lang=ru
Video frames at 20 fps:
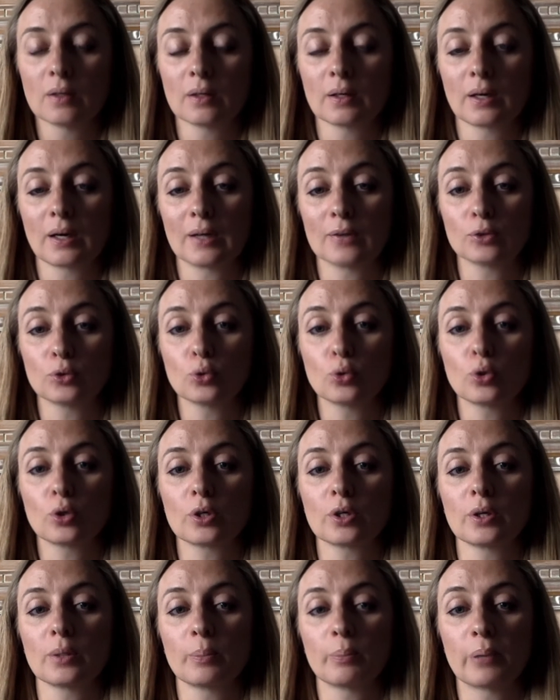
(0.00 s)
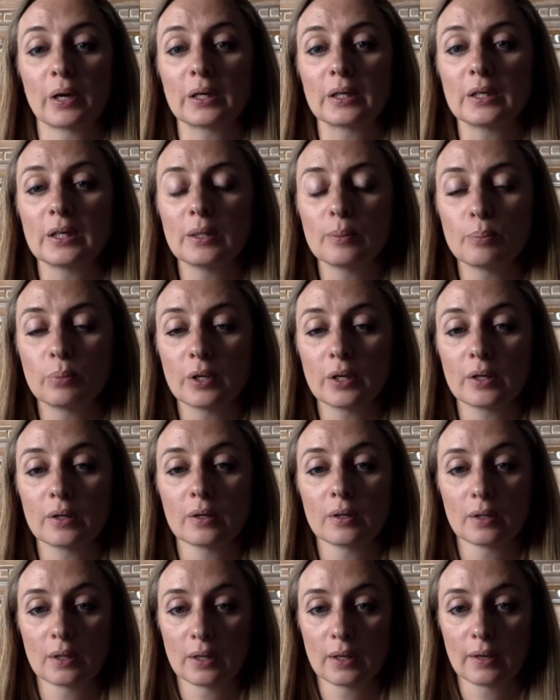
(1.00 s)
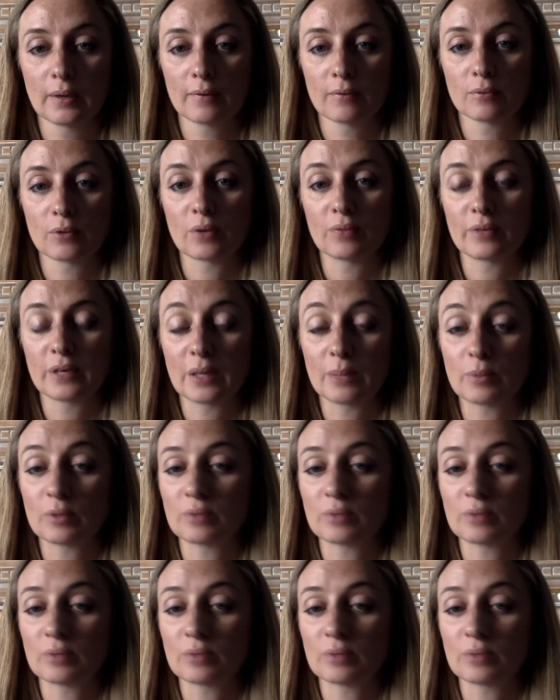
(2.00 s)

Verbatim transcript: которые погибли во время